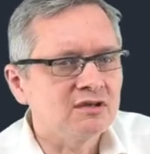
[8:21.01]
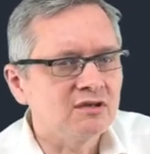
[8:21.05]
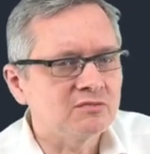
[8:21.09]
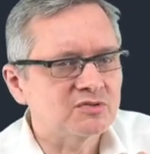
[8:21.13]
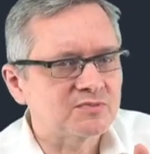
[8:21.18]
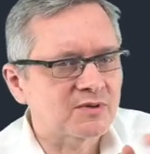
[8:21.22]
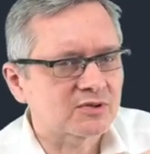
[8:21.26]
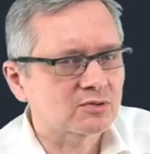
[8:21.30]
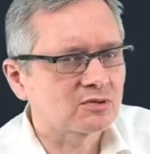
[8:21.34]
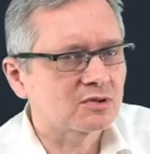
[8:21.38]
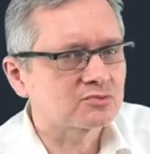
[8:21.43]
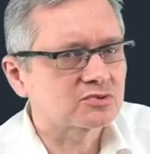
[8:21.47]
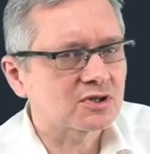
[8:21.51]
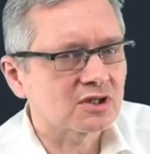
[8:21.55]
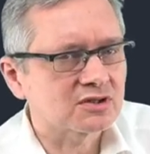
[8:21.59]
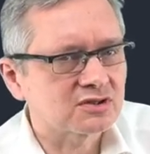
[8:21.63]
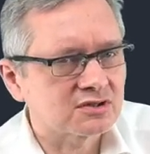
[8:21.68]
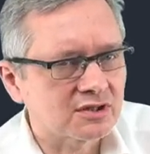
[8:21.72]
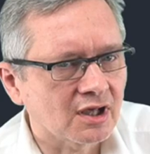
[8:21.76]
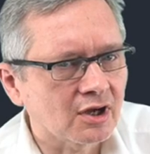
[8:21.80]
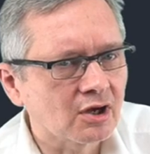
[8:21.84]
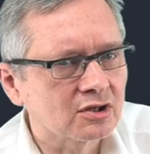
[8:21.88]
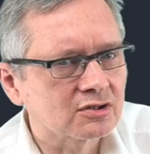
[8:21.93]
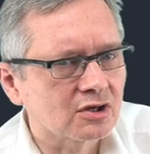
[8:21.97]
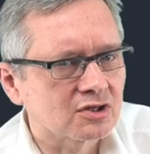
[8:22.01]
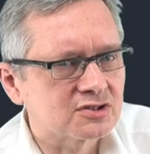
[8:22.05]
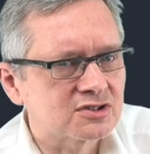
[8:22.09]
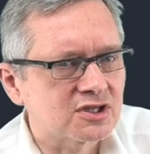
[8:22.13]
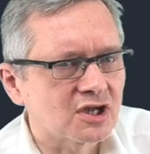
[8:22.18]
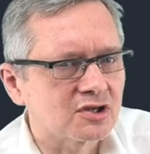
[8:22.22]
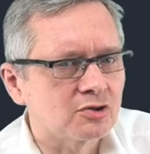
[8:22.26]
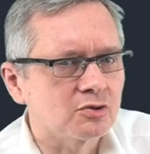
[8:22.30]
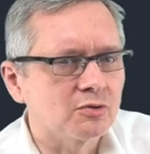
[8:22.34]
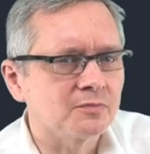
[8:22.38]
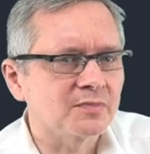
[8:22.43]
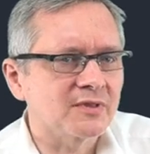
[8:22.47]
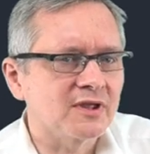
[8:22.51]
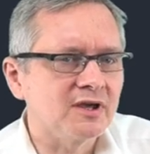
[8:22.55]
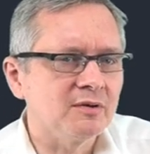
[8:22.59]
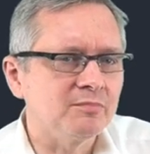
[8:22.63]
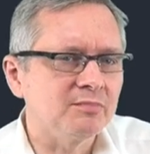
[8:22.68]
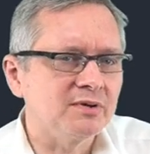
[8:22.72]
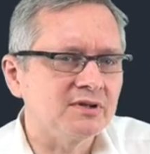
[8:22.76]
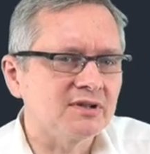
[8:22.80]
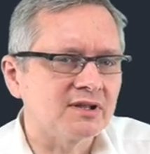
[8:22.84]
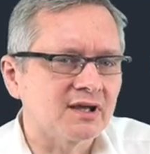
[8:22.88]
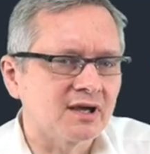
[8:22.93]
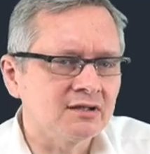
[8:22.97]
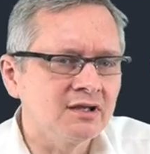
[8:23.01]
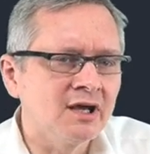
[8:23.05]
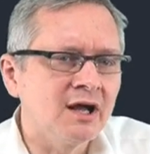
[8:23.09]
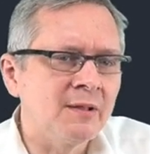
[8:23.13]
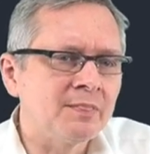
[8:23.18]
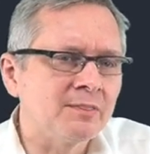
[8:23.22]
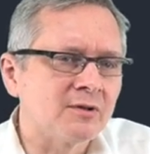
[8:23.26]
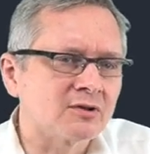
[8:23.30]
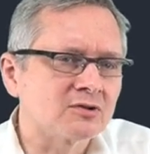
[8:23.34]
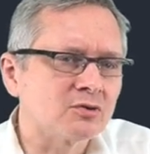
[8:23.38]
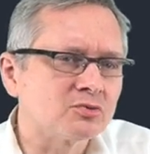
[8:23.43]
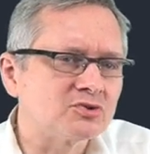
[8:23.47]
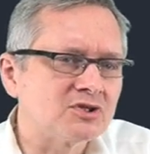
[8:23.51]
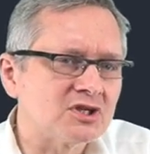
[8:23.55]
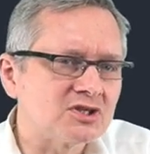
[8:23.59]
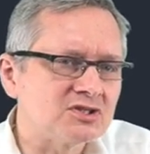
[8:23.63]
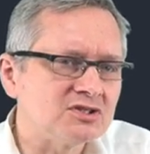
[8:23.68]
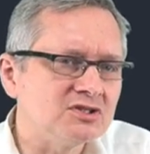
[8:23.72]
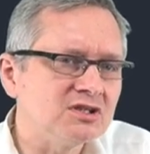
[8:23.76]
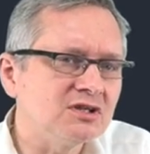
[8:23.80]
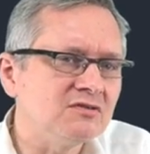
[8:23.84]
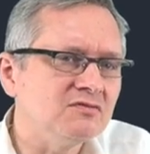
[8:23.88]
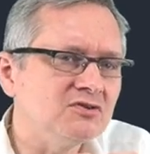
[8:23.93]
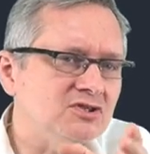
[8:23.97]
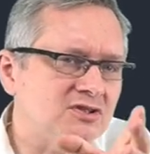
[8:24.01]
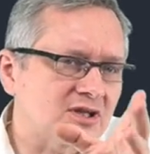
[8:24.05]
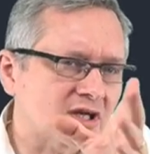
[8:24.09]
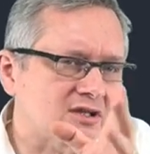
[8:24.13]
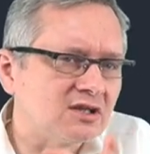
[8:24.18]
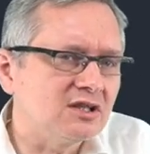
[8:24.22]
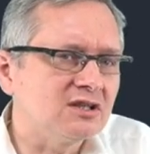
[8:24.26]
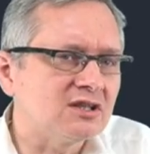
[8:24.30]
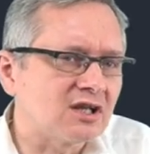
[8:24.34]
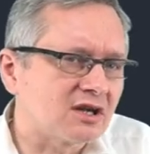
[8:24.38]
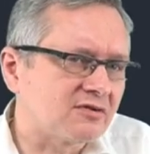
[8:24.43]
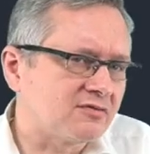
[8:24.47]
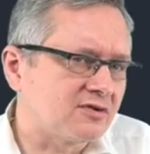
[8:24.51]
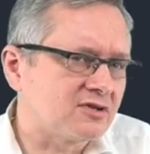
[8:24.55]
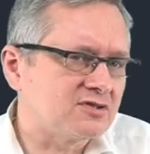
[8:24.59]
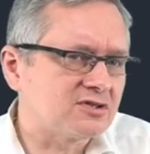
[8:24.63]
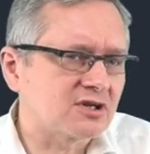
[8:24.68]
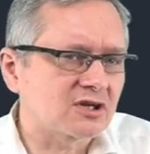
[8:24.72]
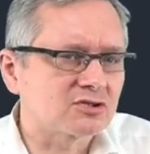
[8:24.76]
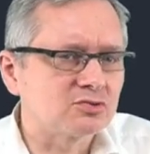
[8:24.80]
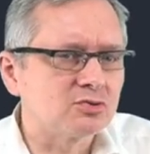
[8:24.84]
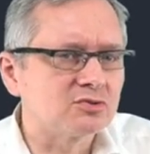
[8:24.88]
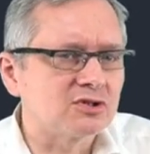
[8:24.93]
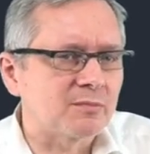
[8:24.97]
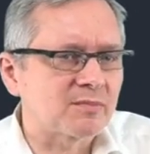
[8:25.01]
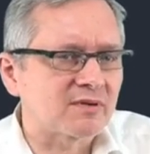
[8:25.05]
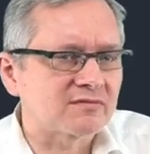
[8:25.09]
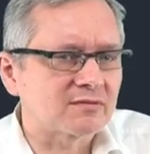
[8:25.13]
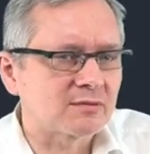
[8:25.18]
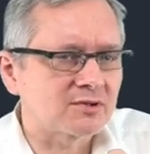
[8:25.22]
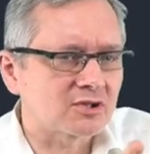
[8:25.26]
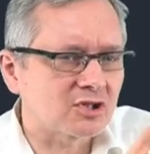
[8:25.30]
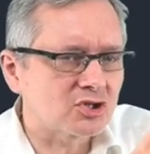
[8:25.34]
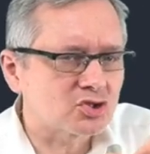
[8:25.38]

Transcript: I w przypadku na przykład tego rodzaju e, pytań, no to uczestnik widzi taki interfejs jak tutaj, prawda?